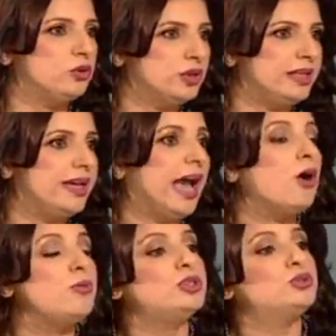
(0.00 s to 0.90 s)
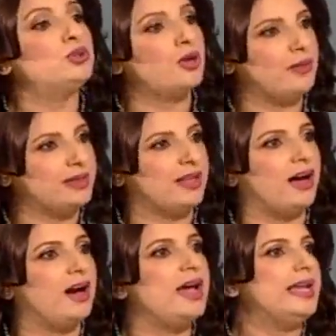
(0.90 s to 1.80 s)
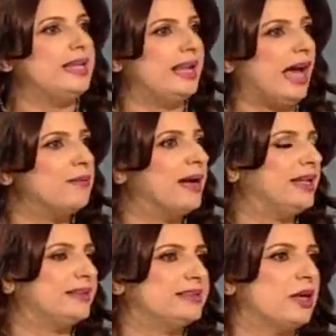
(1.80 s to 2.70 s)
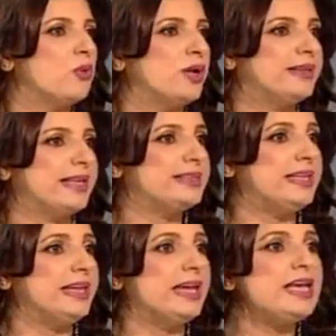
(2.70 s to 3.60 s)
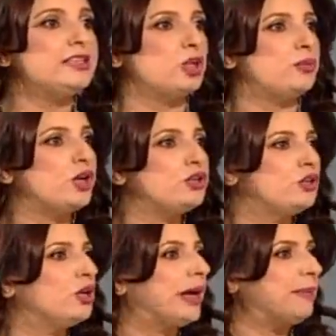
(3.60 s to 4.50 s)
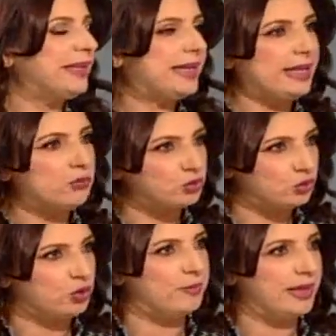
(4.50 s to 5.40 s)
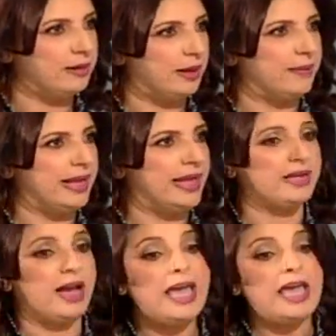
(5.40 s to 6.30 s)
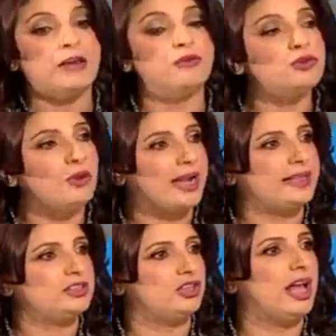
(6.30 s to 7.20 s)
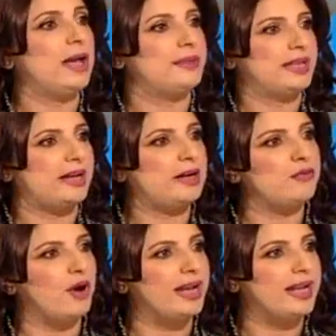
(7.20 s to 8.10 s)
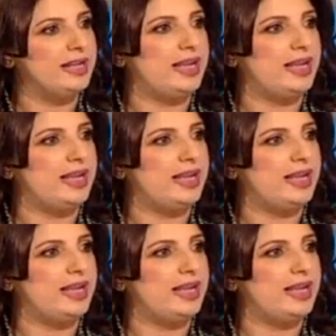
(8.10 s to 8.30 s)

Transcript: هون او بيزوروا المنطقه للعمل للنقل للتسول للتسليه سو بيقدروا من خلال وجودهم بالاريا يفوتوا على تاتش لايف يتعرفوا على